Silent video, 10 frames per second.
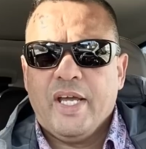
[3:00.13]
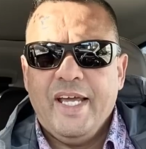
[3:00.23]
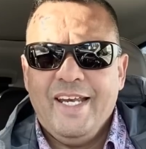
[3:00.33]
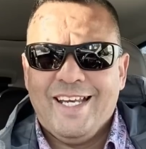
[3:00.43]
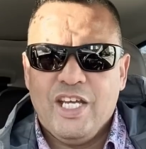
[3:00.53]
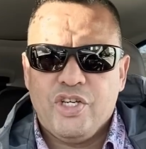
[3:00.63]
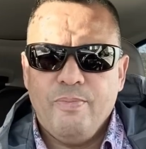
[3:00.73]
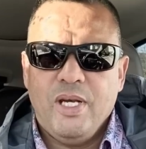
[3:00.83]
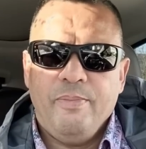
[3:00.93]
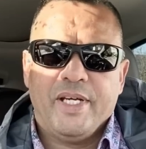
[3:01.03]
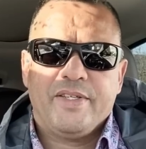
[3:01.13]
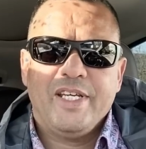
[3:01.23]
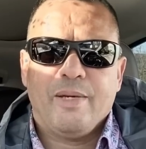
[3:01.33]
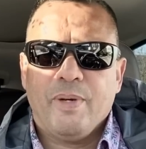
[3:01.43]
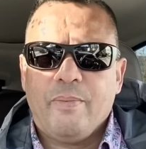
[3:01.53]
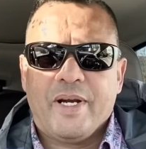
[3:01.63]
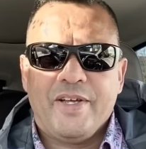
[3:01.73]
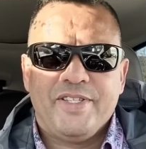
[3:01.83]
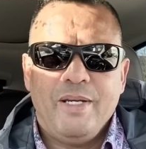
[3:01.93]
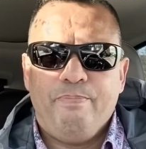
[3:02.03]
كاين اللي كيجي من المكسيك من
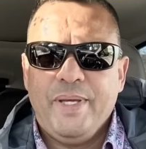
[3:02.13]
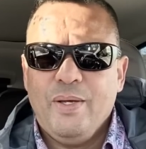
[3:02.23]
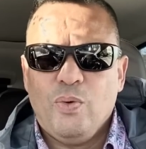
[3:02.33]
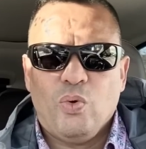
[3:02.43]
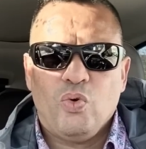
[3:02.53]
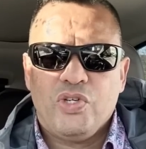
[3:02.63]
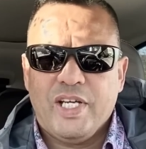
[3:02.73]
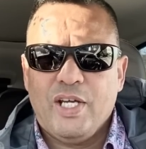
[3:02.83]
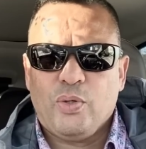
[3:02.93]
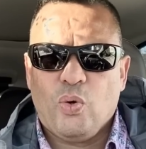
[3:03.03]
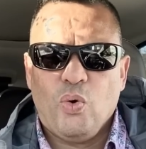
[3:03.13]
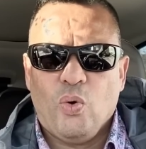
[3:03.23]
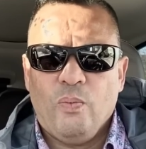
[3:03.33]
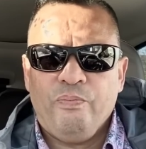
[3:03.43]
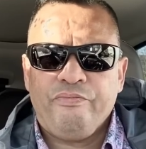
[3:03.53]
البرازيل بيرو كلشي كيدخلوا